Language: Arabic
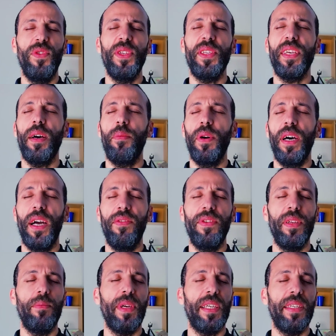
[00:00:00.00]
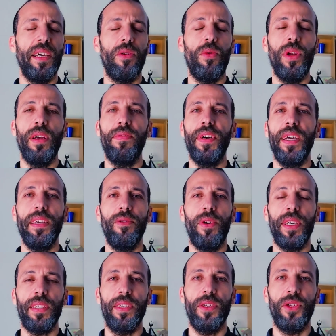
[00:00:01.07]
في الصباح في المساء قل في أي
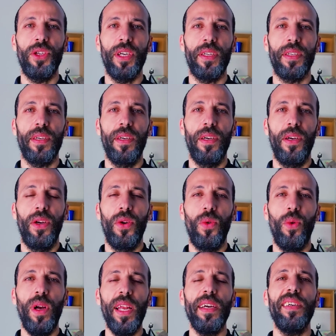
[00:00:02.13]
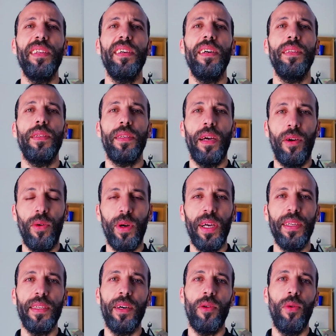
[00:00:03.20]
وقت شئت ولكن أنصحك
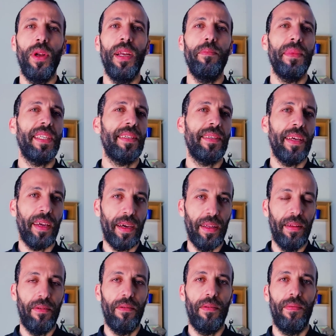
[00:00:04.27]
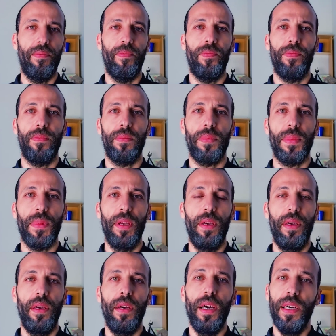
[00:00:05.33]
أن تقول لما تستيقظ
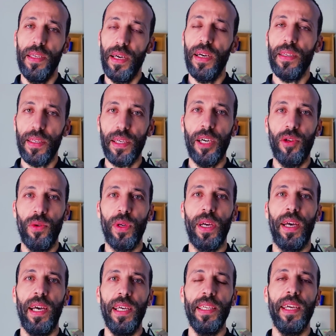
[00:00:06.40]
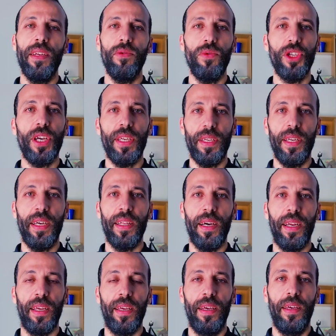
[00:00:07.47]
أنا أنصحك هذه يعني وجهة
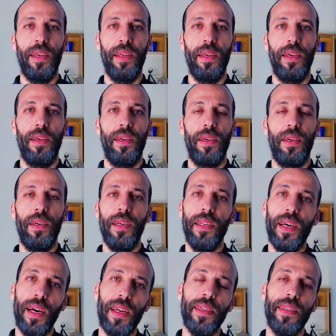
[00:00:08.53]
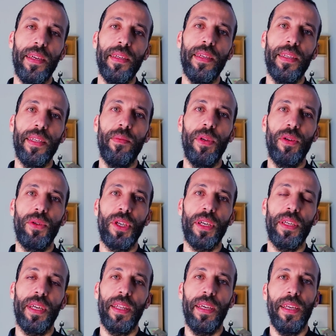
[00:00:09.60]
نظري إذا أردت أن تتبع
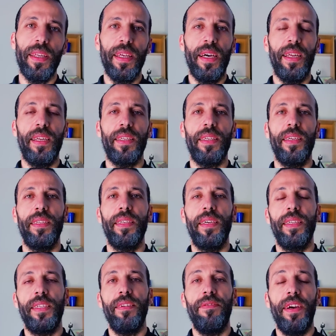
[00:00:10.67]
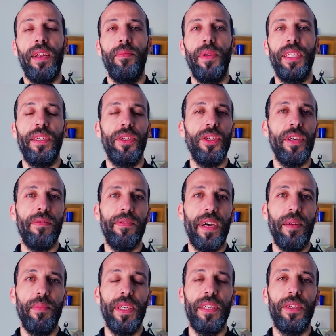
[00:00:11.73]
وجهة نظري إذا أردت أن تفعل ما تشاء
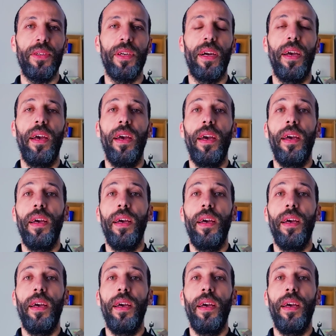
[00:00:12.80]
فعل ما تشاء